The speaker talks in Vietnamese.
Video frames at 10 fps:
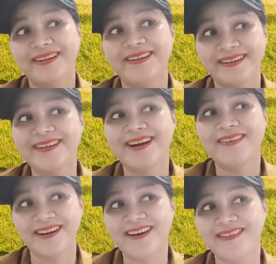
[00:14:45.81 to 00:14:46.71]
được được không
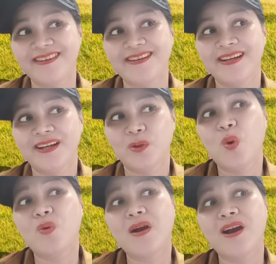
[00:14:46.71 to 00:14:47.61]
được không được
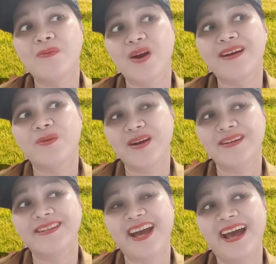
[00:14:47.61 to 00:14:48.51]
quốc quốc không quốc quất
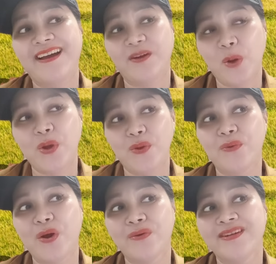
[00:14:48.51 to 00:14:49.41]
ra vô vô vô
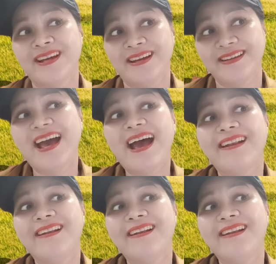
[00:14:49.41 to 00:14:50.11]
vô ra